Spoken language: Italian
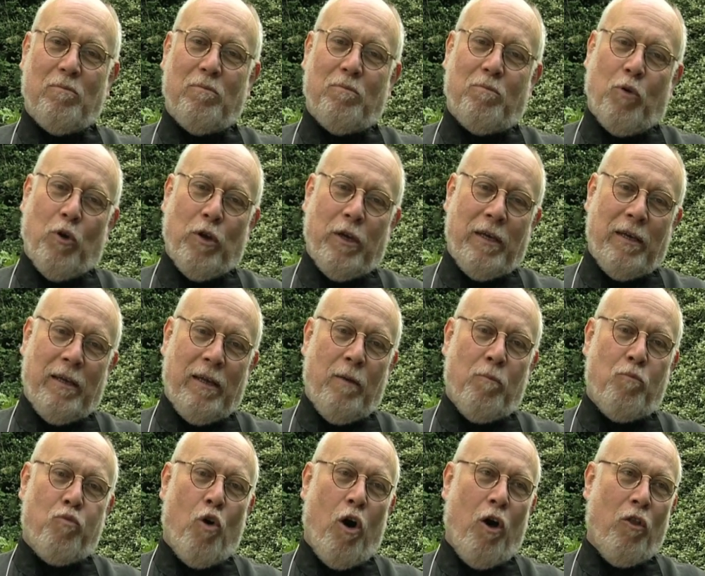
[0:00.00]
Poi il
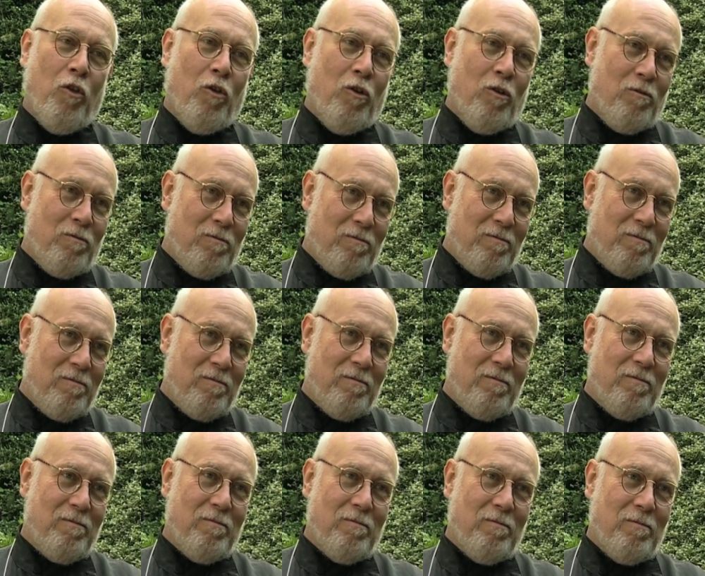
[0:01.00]
buono
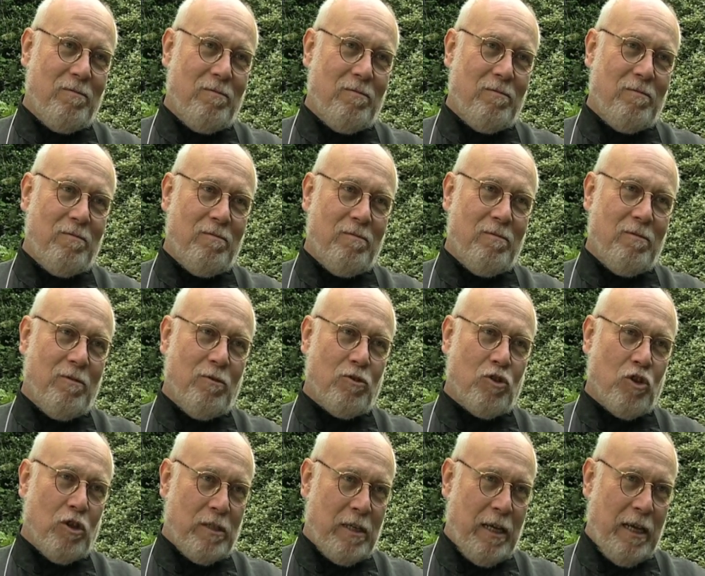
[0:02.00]
non
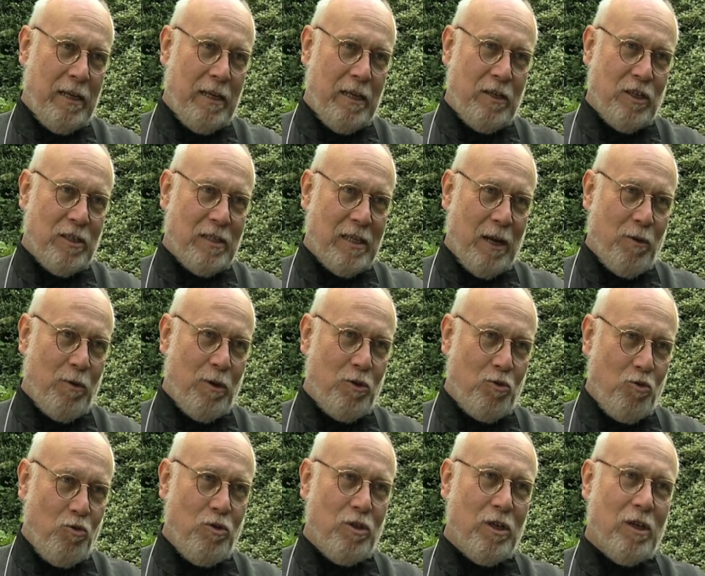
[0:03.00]
so se è necessario
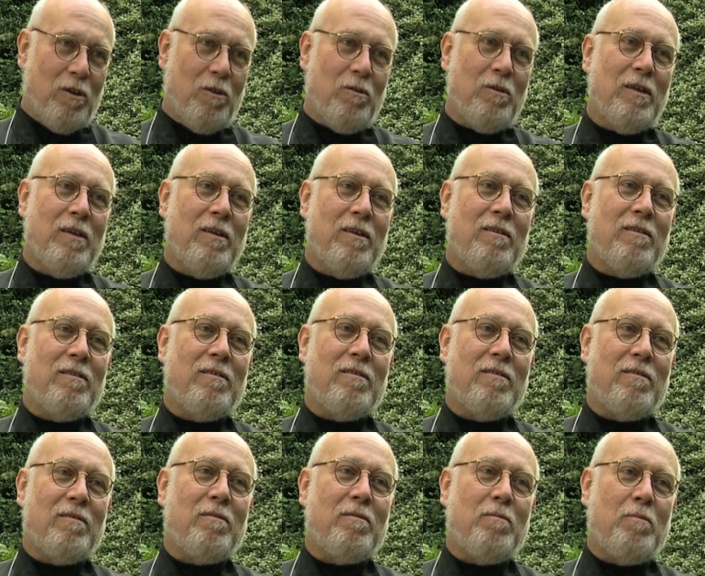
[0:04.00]
aggiungerlo, eh,
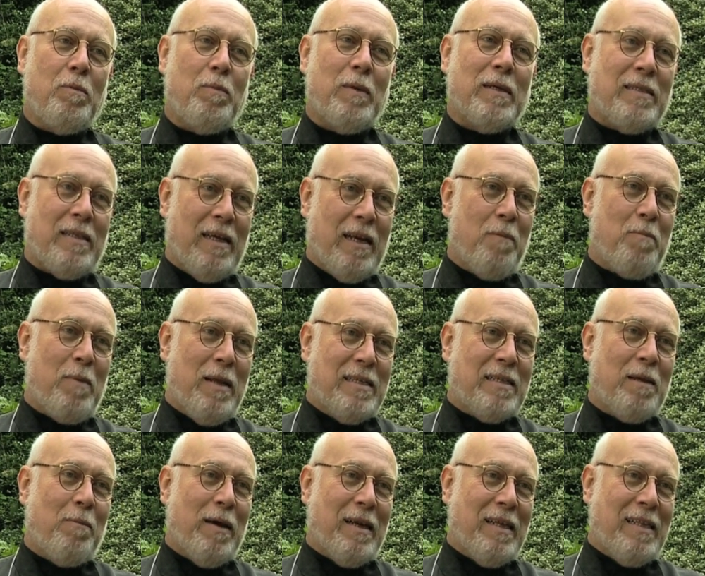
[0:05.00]
mi basterebbe il
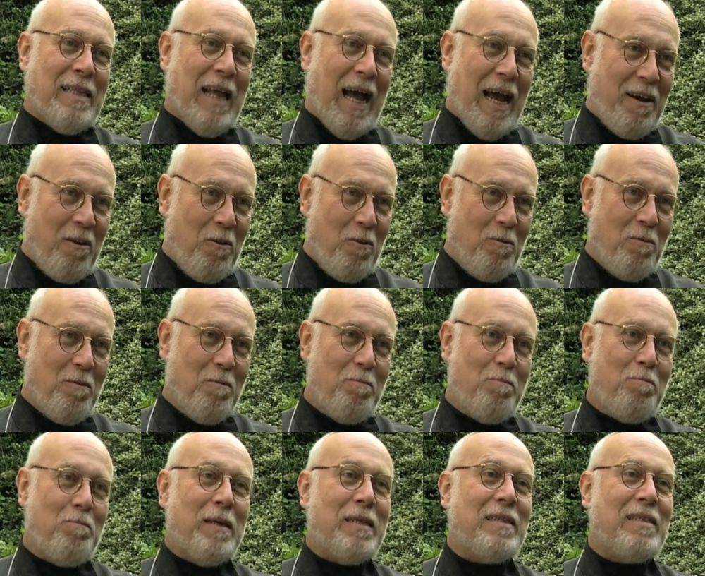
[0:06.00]
samaritano
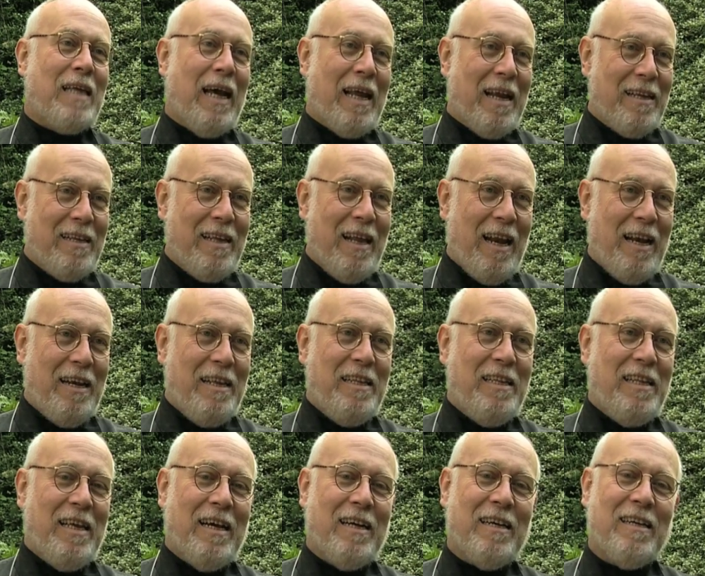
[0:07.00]
per stare nella
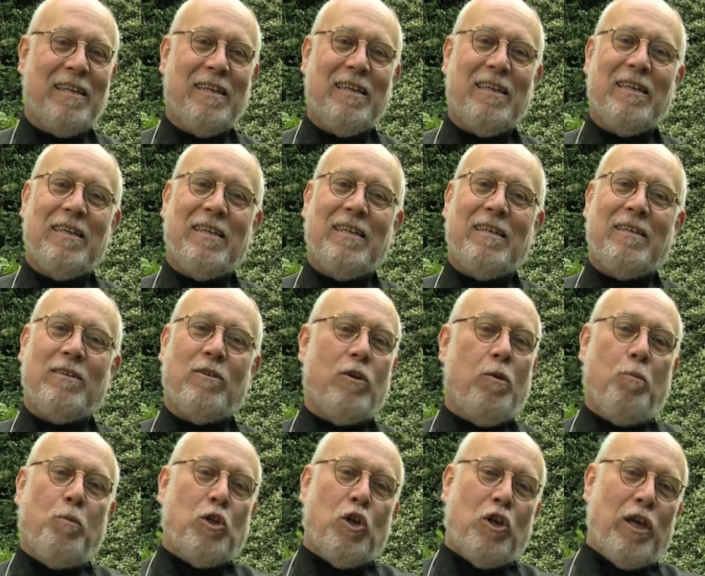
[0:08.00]
linea. Cioè,
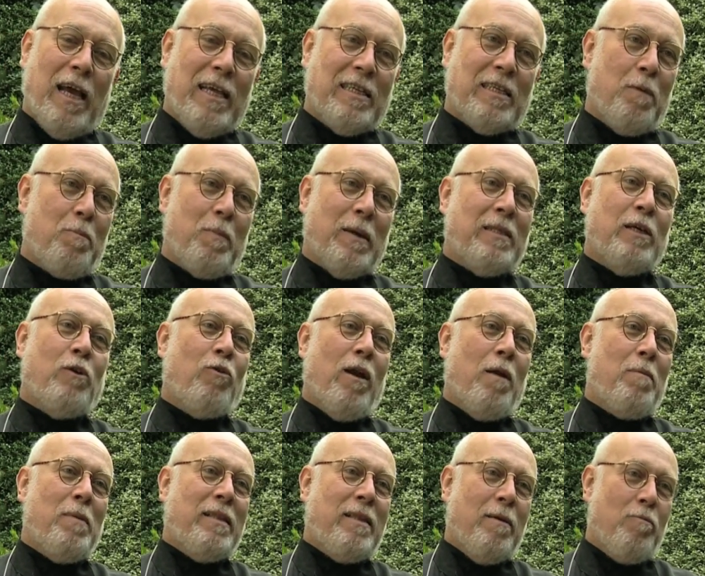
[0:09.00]
non bisogna essere
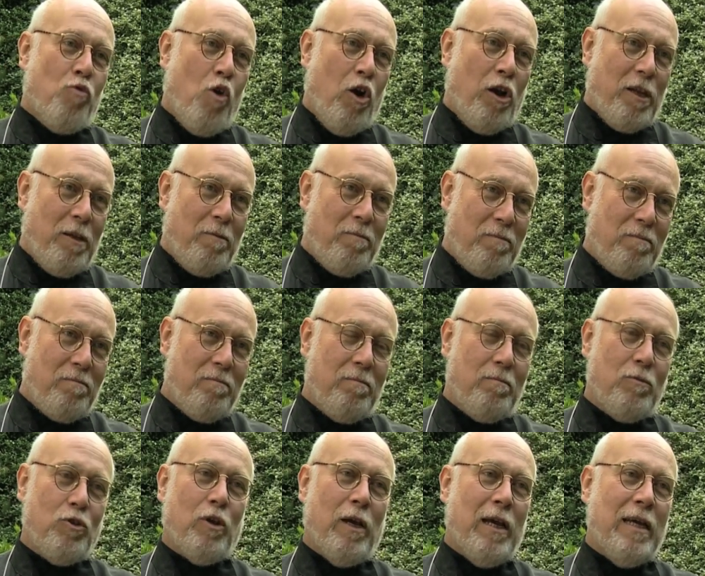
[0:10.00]
particolarmente buoni,
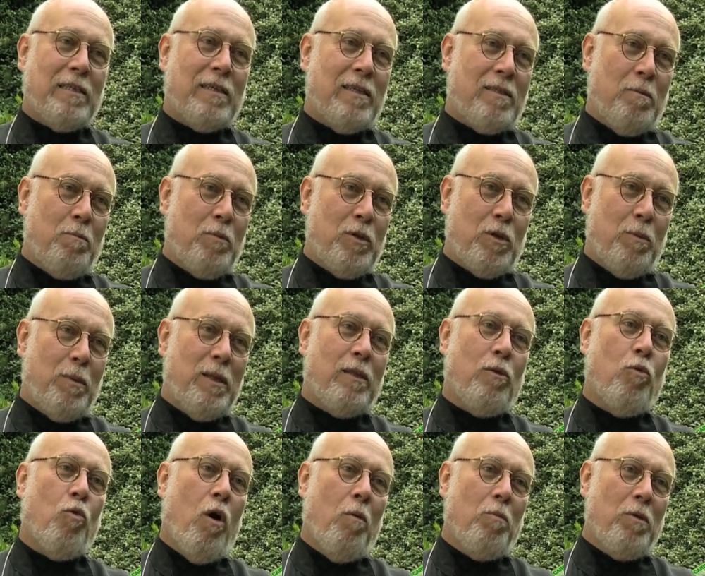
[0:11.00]
bisogna essere semplicemente
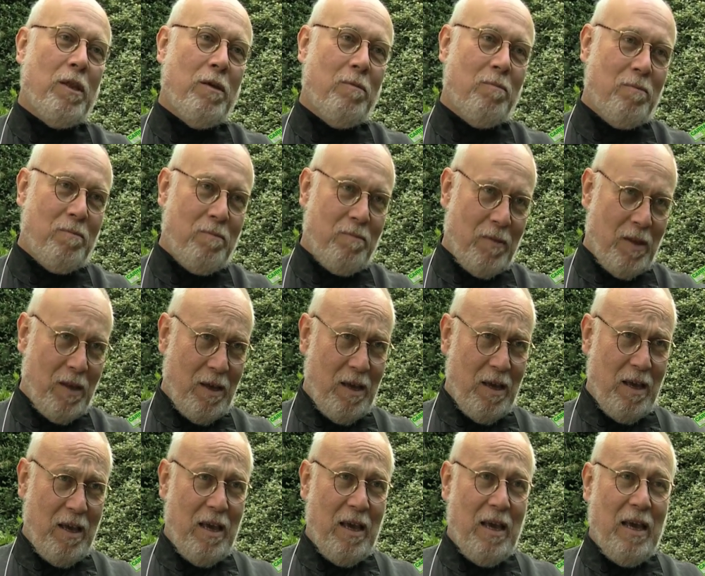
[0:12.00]
uomini.
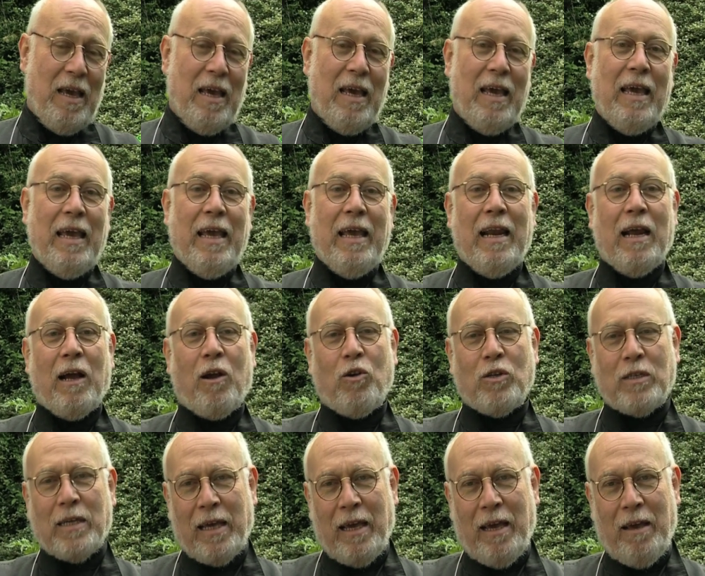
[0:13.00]
E la
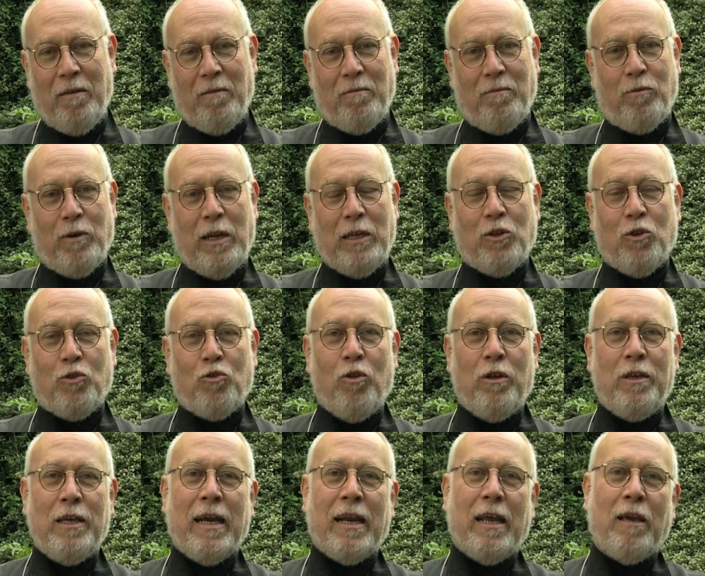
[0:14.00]
cosa che vorrei
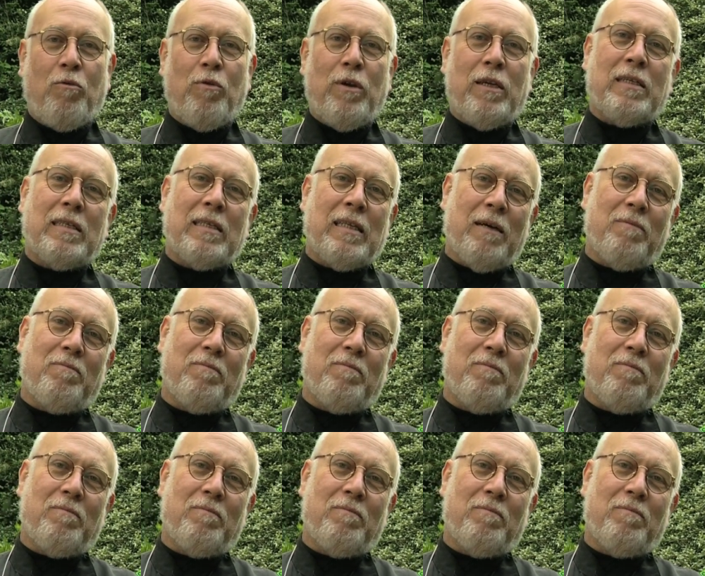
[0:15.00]
sottolineare è questa.